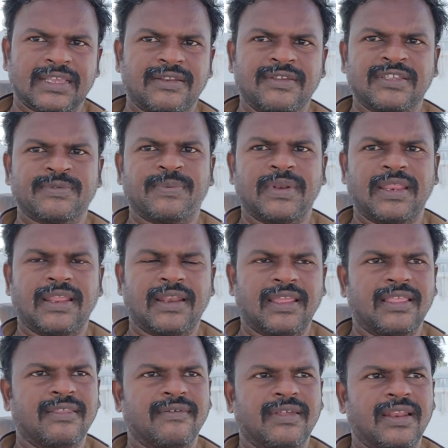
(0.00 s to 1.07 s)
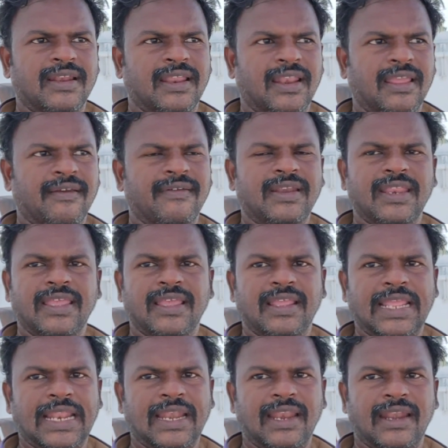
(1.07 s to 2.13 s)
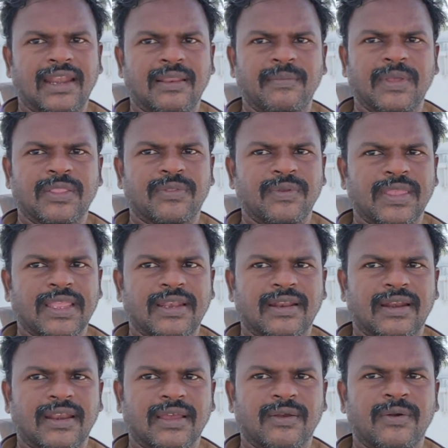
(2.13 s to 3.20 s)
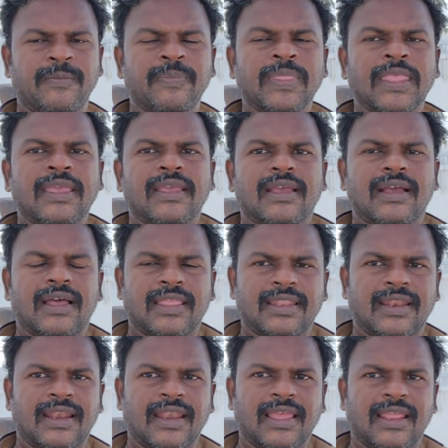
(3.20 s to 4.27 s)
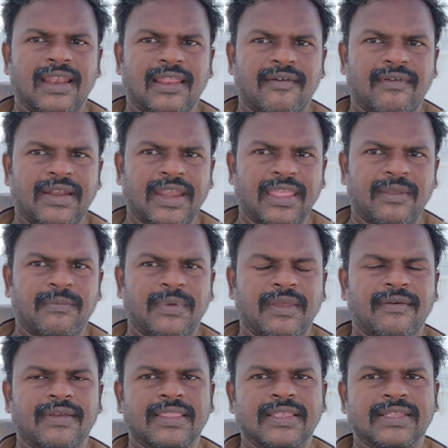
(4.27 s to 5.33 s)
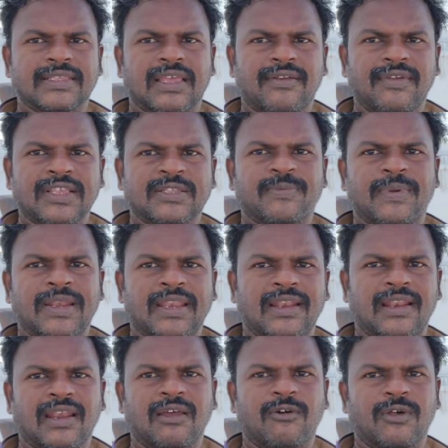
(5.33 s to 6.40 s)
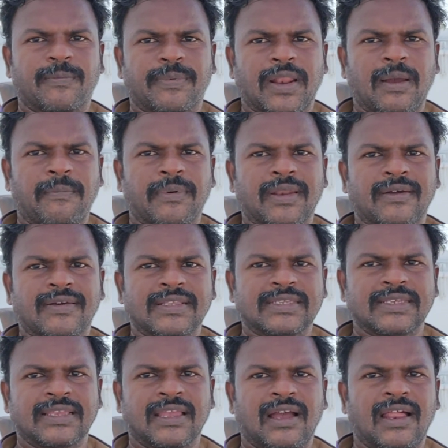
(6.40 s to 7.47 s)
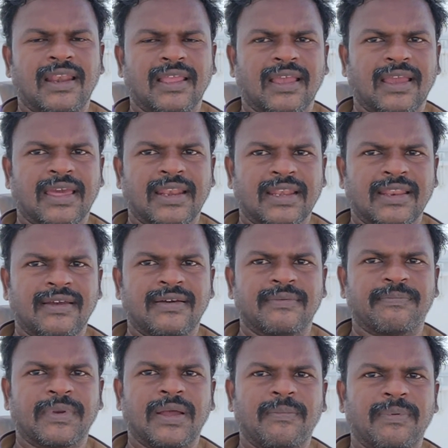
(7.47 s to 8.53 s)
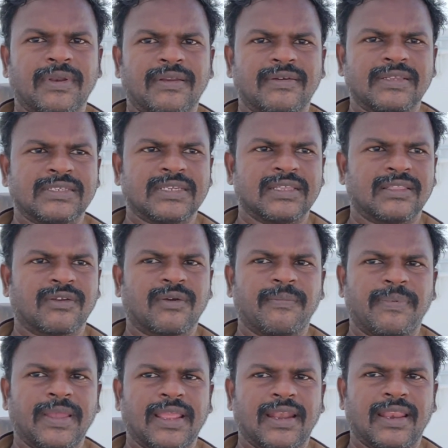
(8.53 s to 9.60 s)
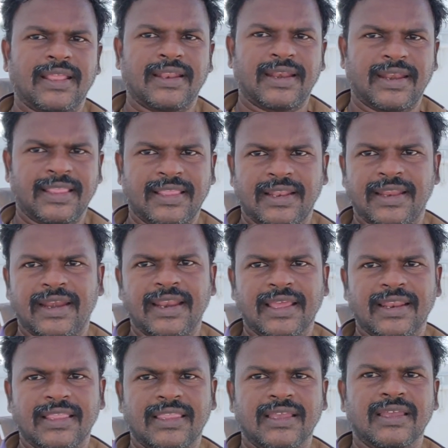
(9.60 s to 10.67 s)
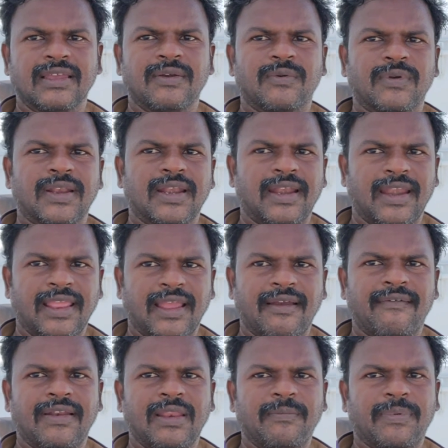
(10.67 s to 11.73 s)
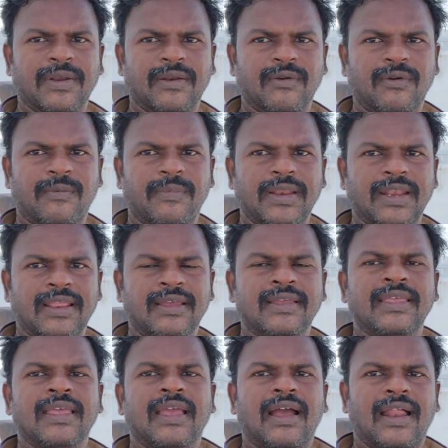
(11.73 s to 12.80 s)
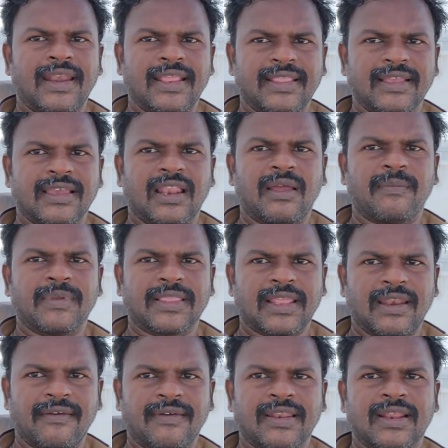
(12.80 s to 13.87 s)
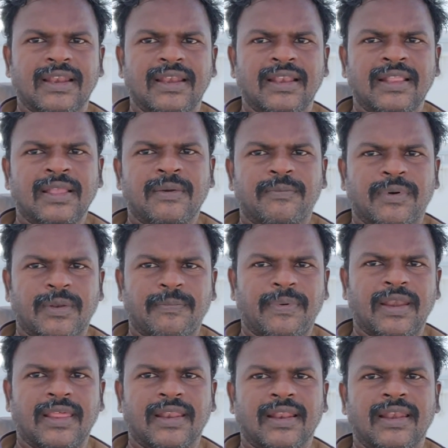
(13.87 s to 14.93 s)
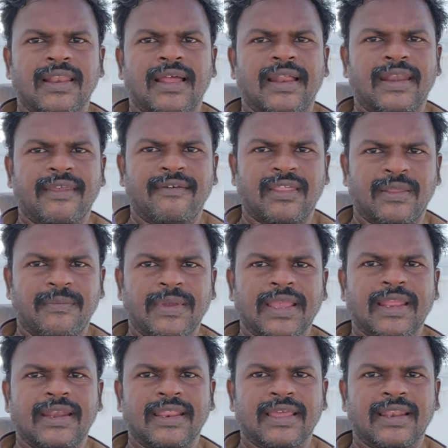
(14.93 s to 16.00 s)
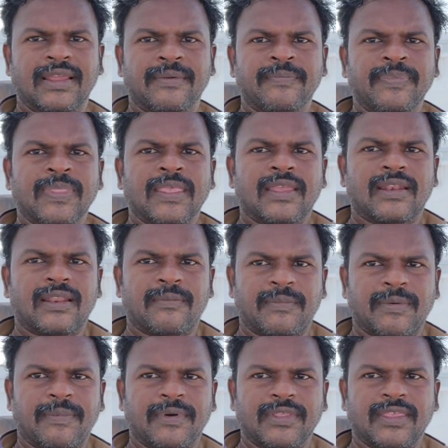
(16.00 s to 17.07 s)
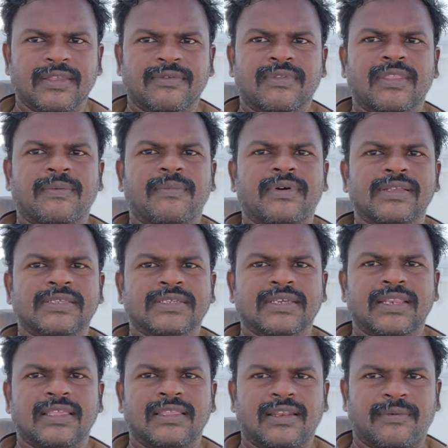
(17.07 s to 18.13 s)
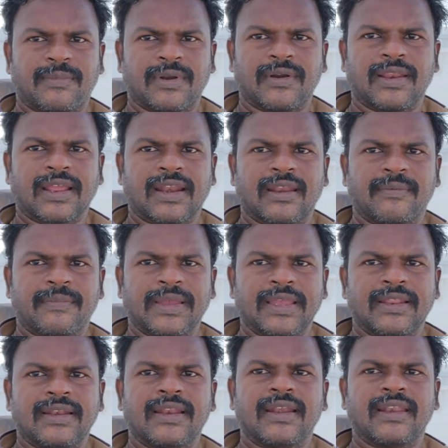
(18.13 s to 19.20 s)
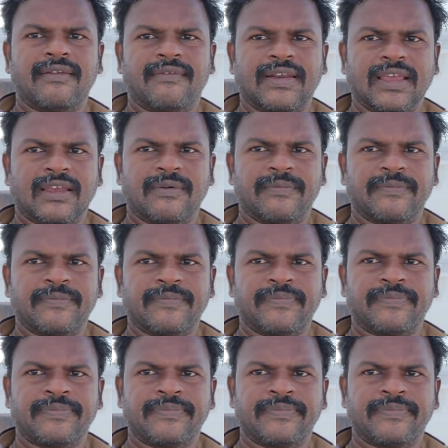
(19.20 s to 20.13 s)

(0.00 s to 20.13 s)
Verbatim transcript: நல்லா சர்வீஸ் பண்ணி ஏன்னா இதுவரை நிறையா வண்டி எல்லா இடத்துலையுமே தூங்கிட்டு கிடக்கும் அதனால் எல்லா வண்டியுமே வந்து சர்வீஸ் பண்ணி நல்லா ஒரு ப்ராப்பராக வச்சுங்க ஆளுங்க கரெக்டாக ப்ராப்பராக வச்சு அந்த குப்பை எல்லா இடத்துலையும் எடுக்கிறதுக்கு உடனடியாக வழி பண்ணணும் அப்படின்னு அனைத்து கிராம தலைவர்கள் பொறுப்பாளர்கள் அனைவரையுமே கேட்டுக்கிறேன் நம்ம பகுதியை சுத்தமாக வச்சுக்கிறது நம்மளோட கடமை நன்றி வணக்கம்